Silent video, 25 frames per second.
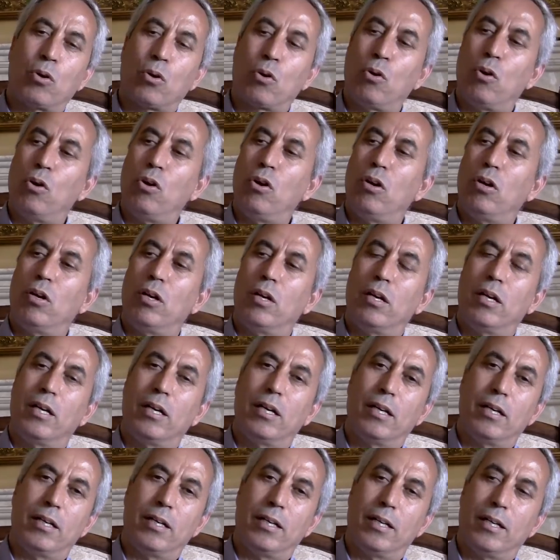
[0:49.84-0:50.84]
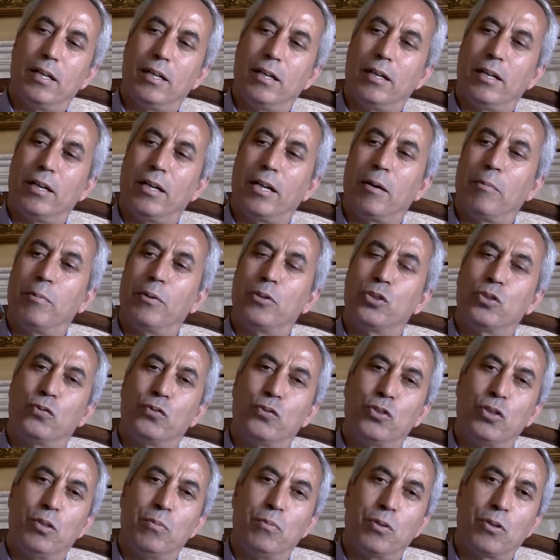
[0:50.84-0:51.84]
الكل انا راه ما
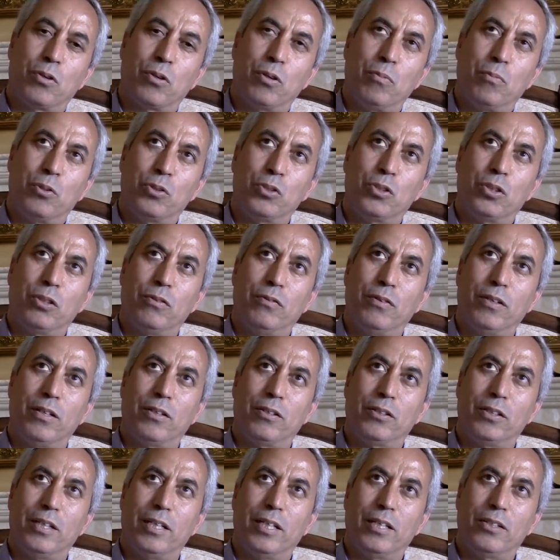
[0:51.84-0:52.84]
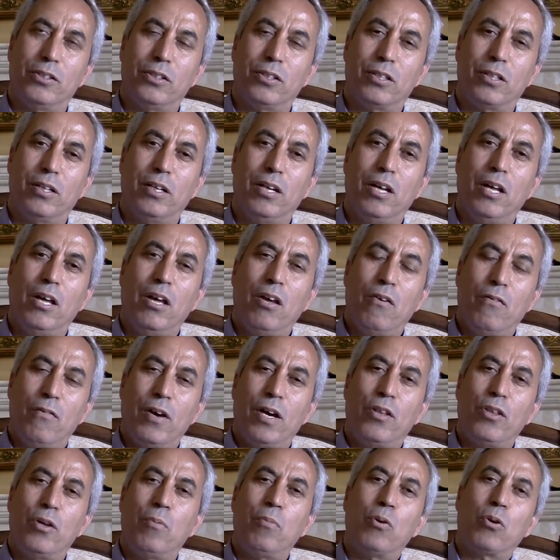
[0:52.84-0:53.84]
شفتوهم الكل موجودين في الاورديناتور
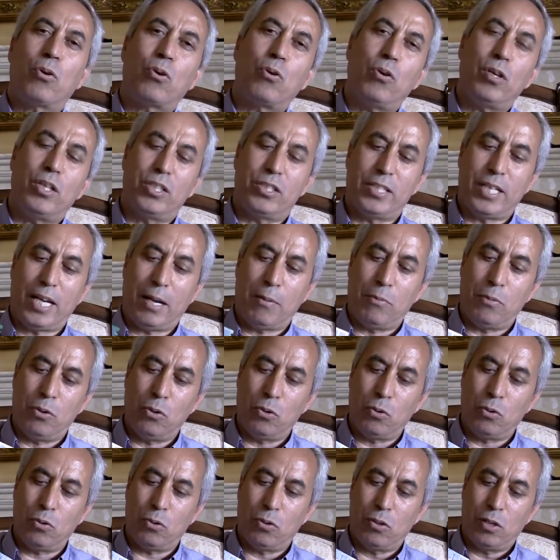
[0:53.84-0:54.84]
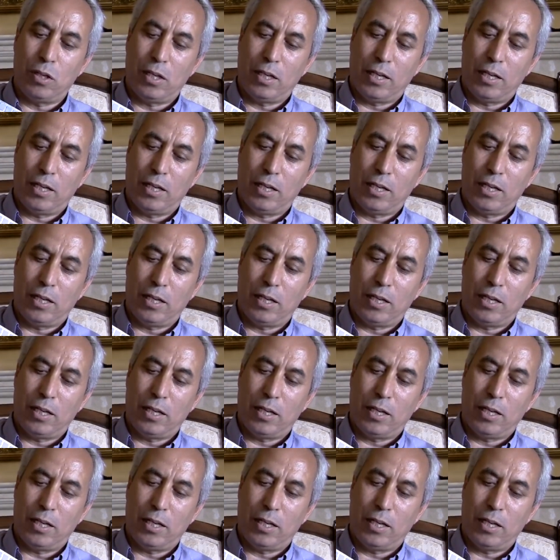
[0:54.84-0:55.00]
فهذوما الكل يستعملوا